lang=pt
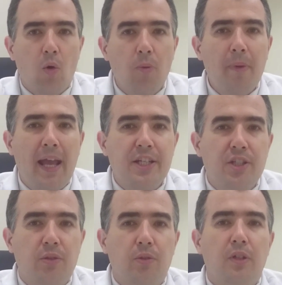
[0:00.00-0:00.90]
O
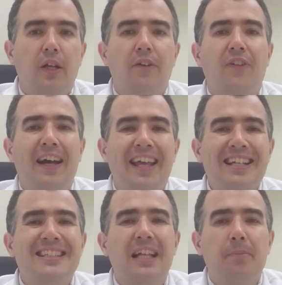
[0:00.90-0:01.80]
médico vai
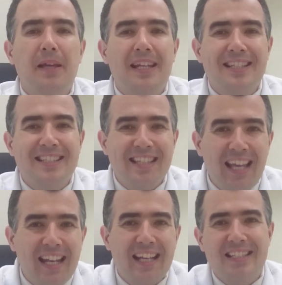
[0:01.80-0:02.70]

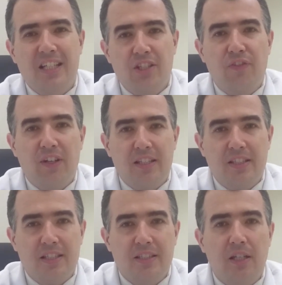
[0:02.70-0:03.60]
estabelecer essa
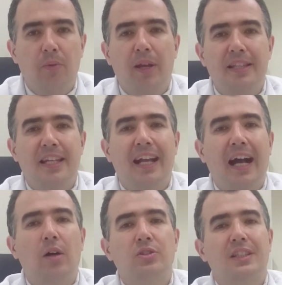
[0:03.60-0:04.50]
diferenciação entre
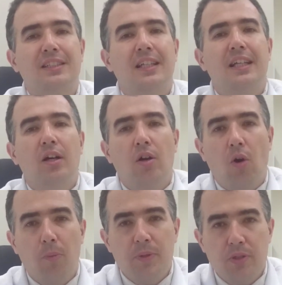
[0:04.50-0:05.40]
causas
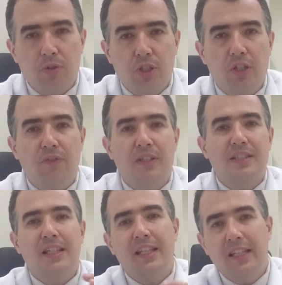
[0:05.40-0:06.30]

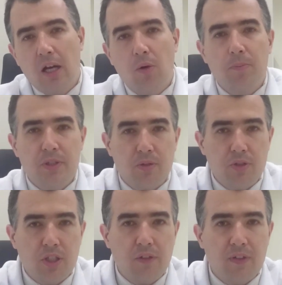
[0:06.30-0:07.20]
obstrutivas e não
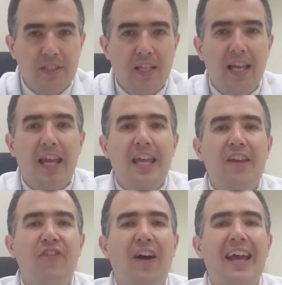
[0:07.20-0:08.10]
obstrutivas
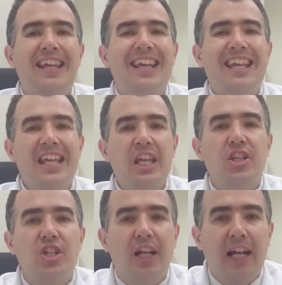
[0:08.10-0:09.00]
e vai
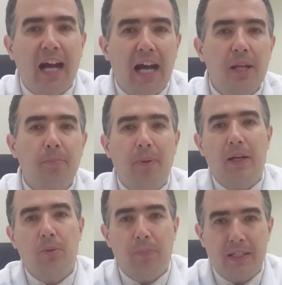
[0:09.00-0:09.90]
indicar
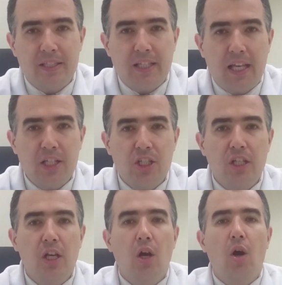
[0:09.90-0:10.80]
para o
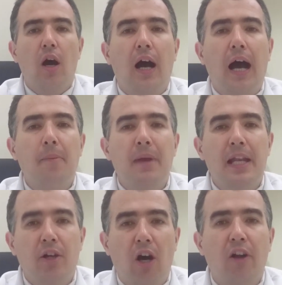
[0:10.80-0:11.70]
paciente a
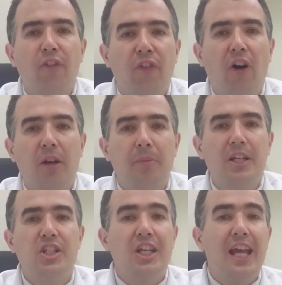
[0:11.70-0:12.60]
melhor
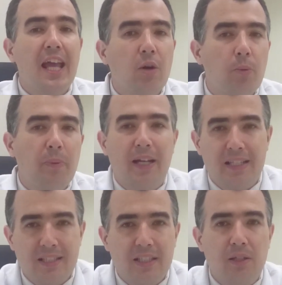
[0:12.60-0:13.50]
forma de
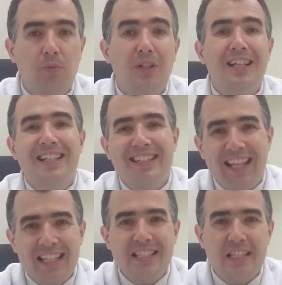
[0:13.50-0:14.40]
recuperação
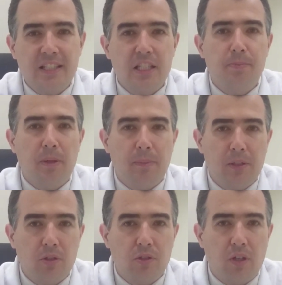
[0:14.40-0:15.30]
desses
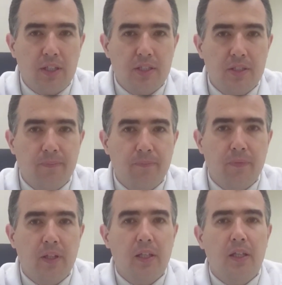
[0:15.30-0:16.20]
espermatozoides.
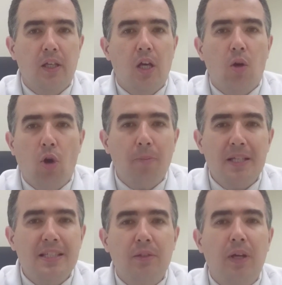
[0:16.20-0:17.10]

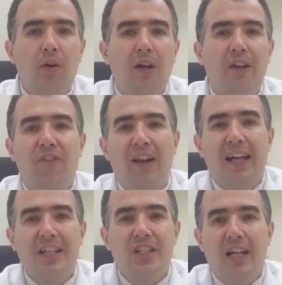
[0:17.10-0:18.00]
Começando agora a
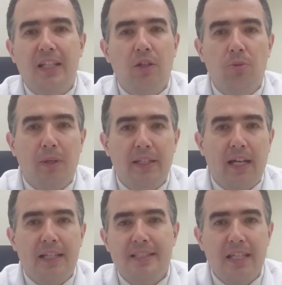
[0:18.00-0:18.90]
falar de cada uma
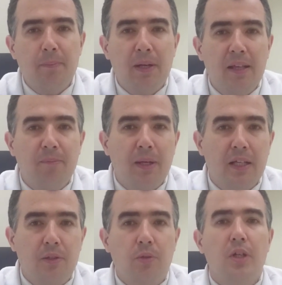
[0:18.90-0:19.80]
delas, sempre
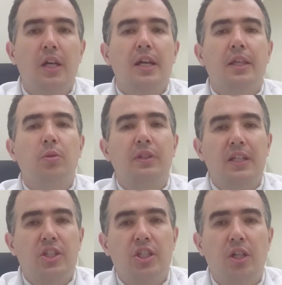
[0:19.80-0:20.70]
lembrando que o
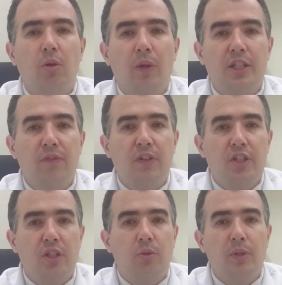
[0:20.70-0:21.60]
testículo é
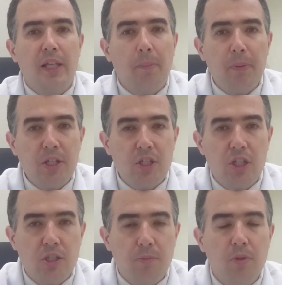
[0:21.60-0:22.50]
dividido em
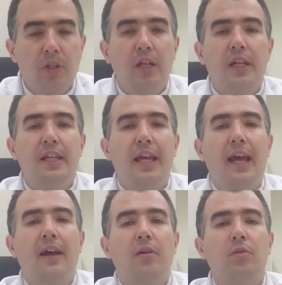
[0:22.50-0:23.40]
epidídimo e
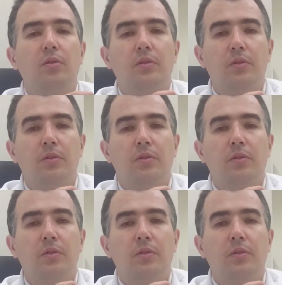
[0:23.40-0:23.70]
é